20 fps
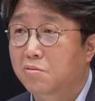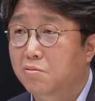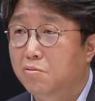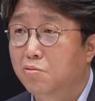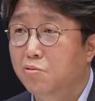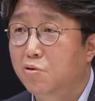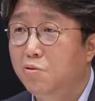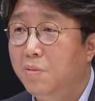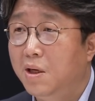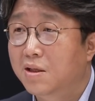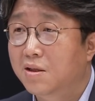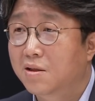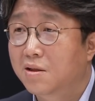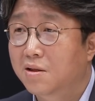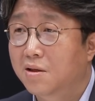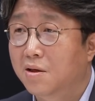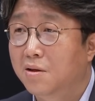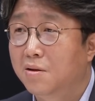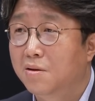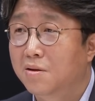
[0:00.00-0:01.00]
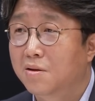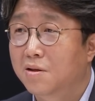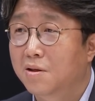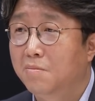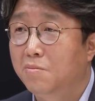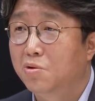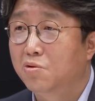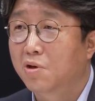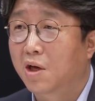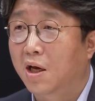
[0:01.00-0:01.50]
궁금했던
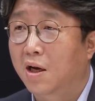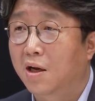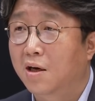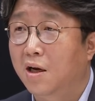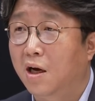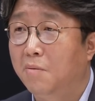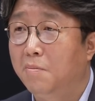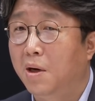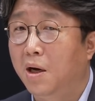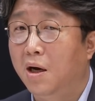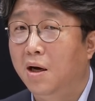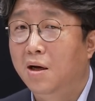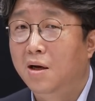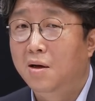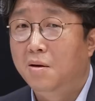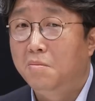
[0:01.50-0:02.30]
점 중에 하나는 아마